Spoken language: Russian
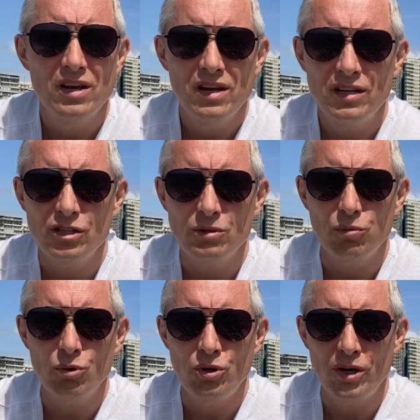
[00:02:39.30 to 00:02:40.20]
не
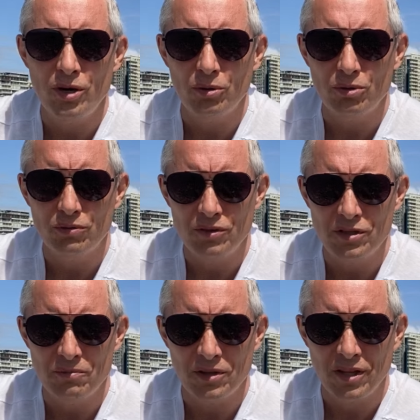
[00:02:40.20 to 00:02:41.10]
соблюдают,
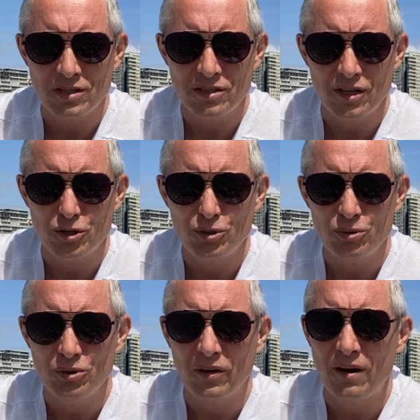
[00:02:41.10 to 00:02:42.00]
видимо,
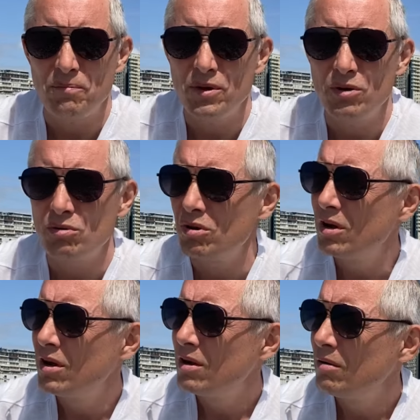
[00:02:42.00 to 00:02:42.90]
назначенную терапию,
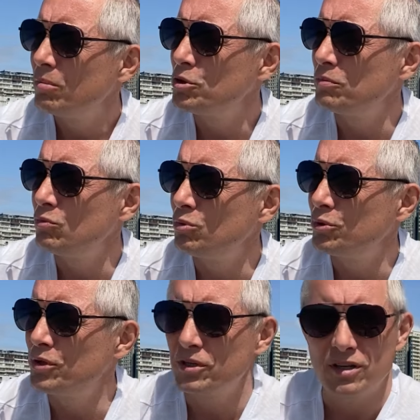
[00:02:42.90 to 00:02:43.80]

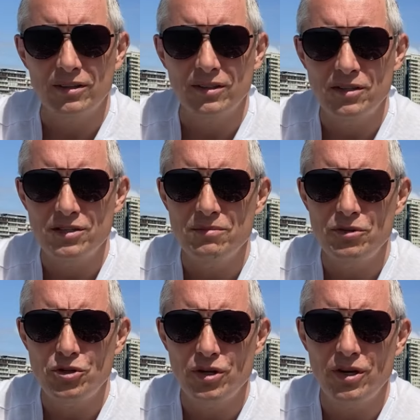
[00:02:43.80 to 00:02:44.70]
почему-то их как-то не
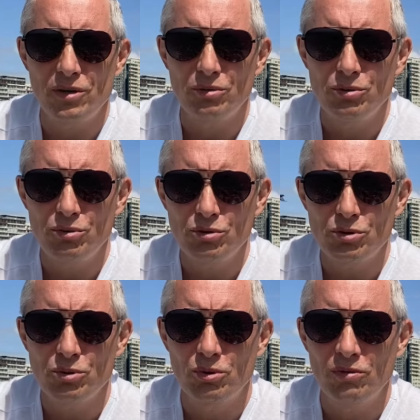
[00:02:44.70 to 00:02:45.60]
замечают ни
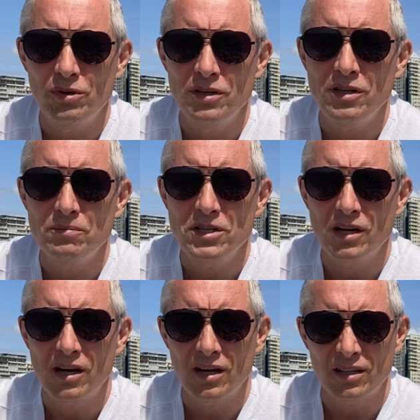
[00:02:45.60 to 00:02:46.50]
участковые, ни
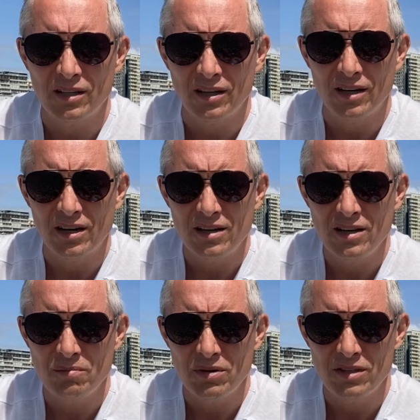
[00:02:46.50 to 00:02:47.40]
психиатры,
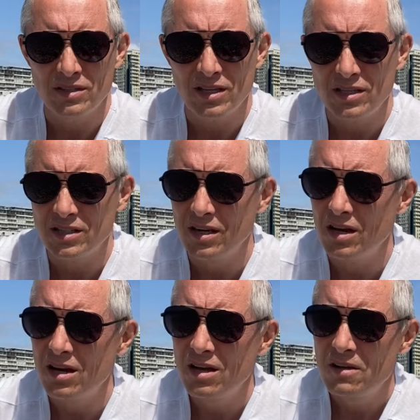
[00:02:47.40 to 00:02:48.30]
ни полицейские –